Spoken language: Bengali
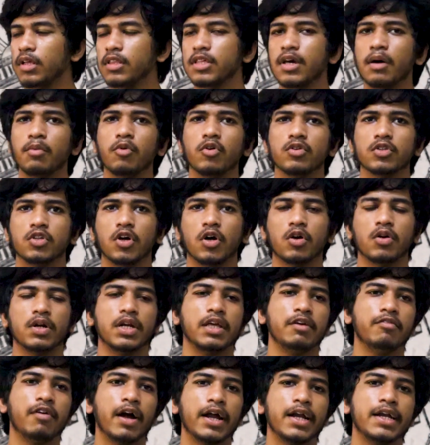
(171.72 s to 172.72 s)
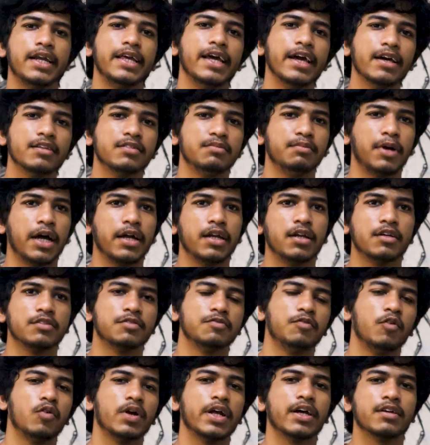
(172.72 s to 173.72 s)
যেমন ধরো ডিওয়াই ডিএক্স মাইনাস
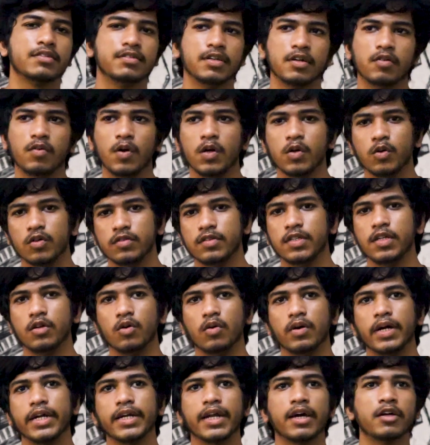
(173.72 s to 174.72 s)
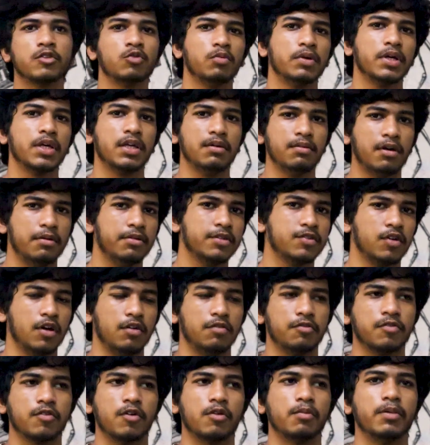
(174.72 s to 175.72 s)
ফোর এক্স ইকুয়াল টু জিরো এটাকে তুমি কীভাবে
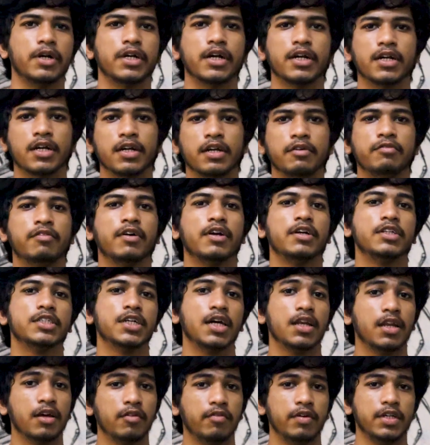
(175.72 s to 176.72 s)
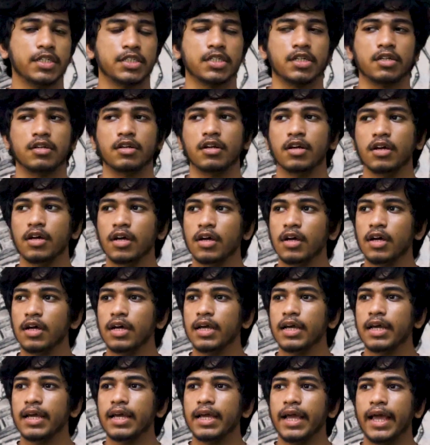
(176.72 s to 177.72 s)
সলভ করবে এটা একটা ডিফারেন্সিয়াল ইকুয়েশন
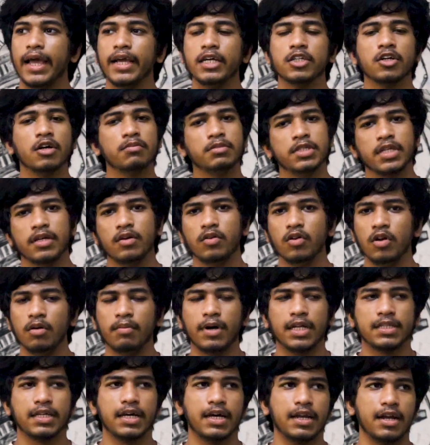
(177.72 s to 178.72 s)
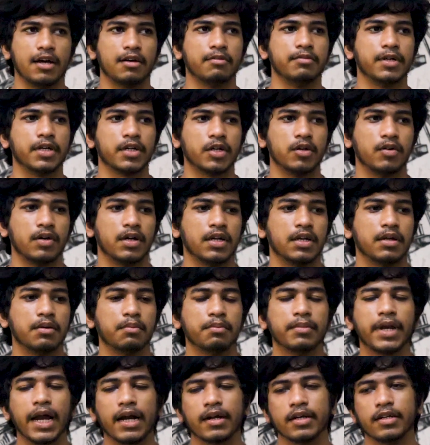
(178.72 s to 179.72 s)
এই সব দিকগুলো মাথায় রাখবে একটুখানি
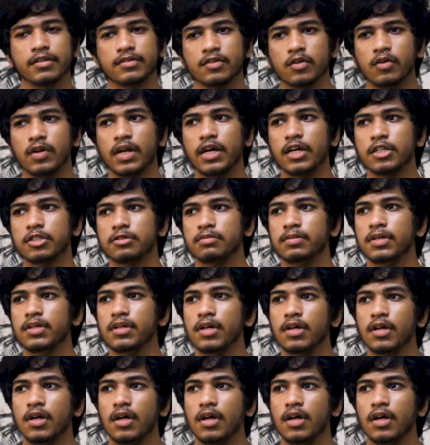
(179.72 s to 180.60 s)
প্র্যাকটিস করে আসবে